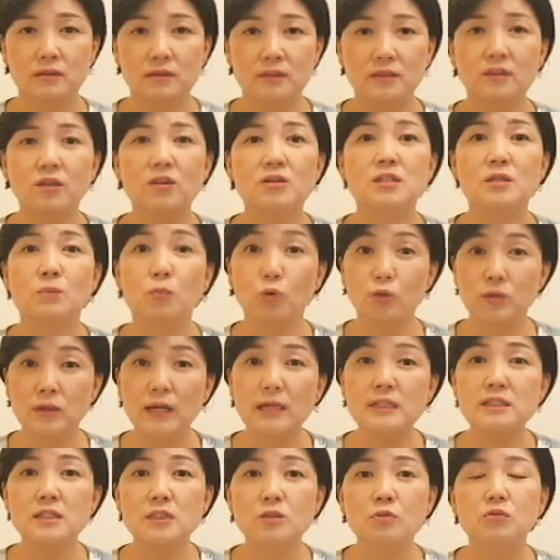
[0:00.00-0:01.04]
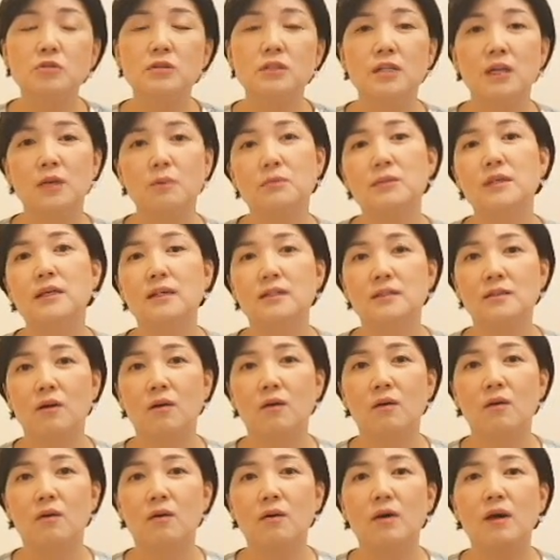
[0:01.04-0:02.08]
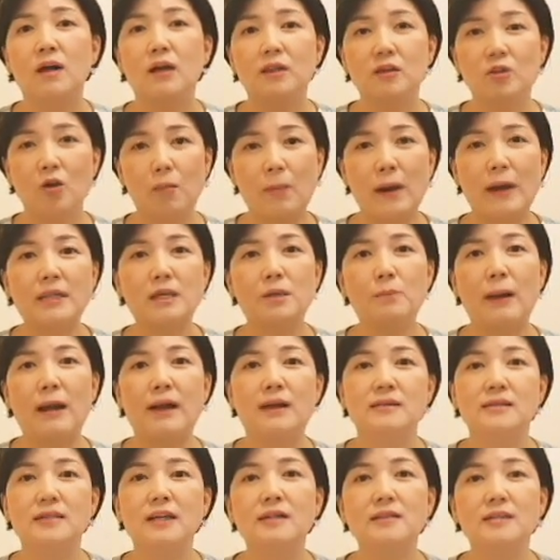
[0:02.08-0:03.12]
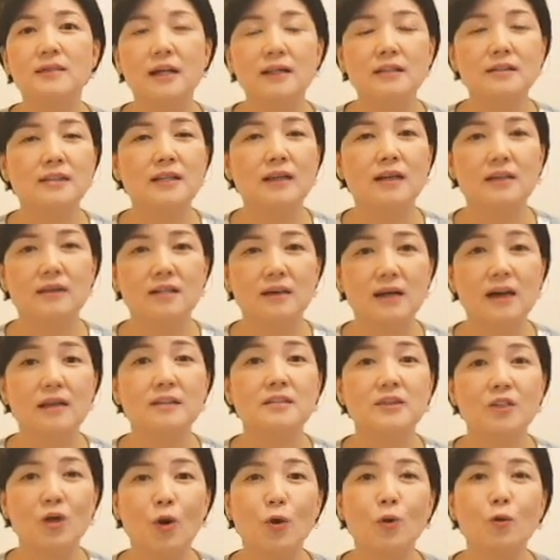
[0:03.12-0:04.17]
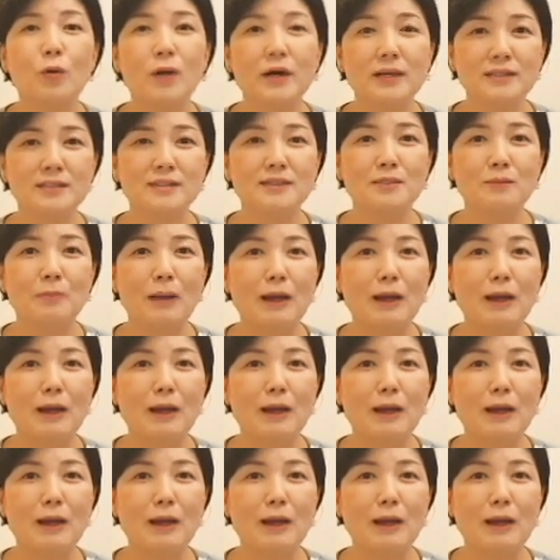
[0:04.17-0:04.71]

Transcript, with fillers: 그렇지 못한 친구들에 비해서 더 많이 발달을 한다라는 결과들을